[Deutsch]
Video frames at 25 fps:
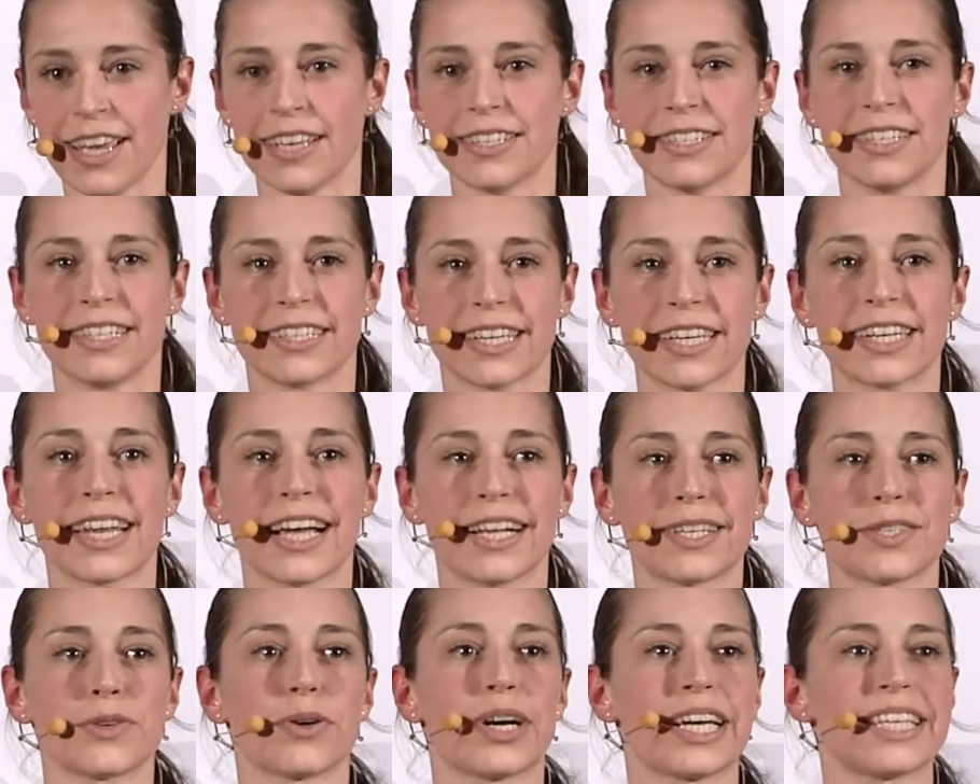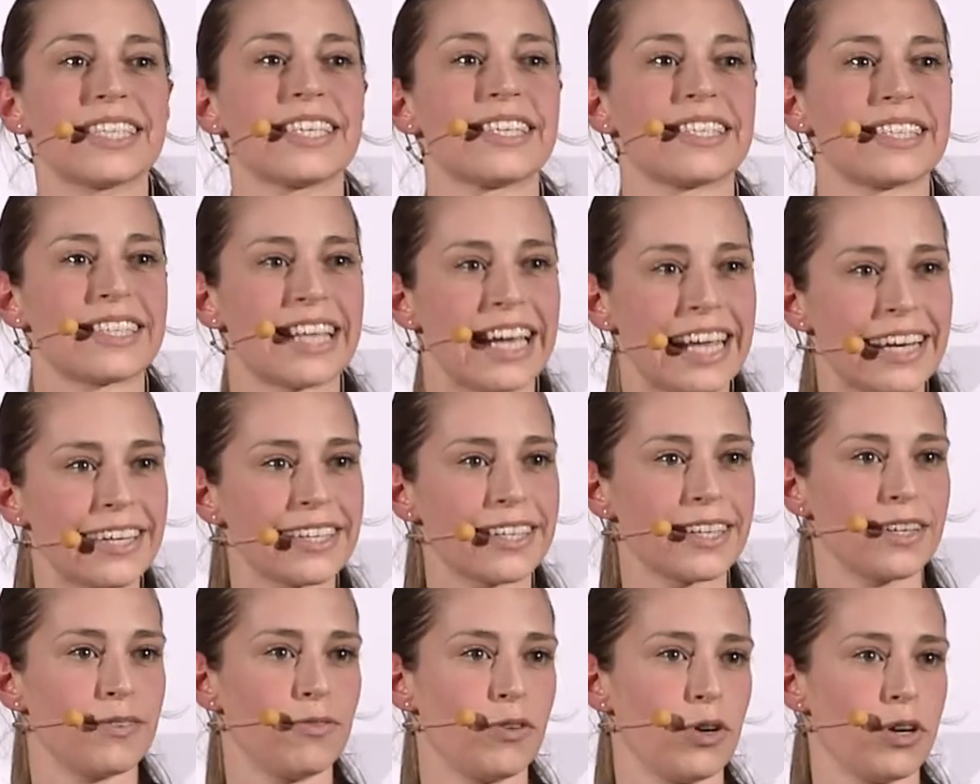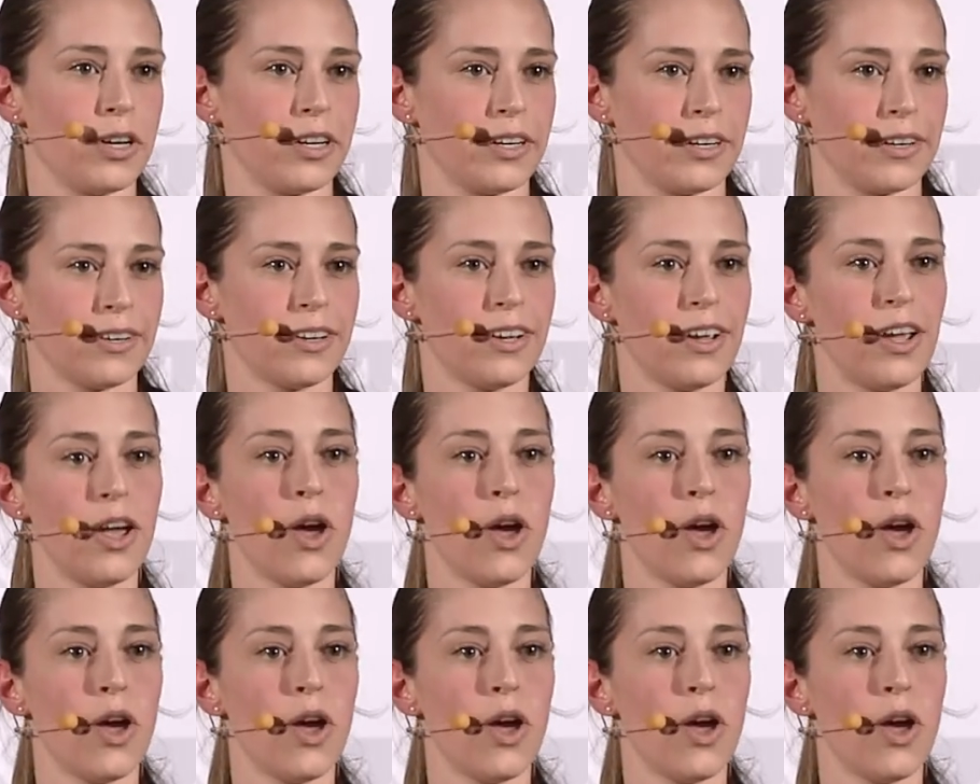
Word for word: Sie sind also resistent geworden.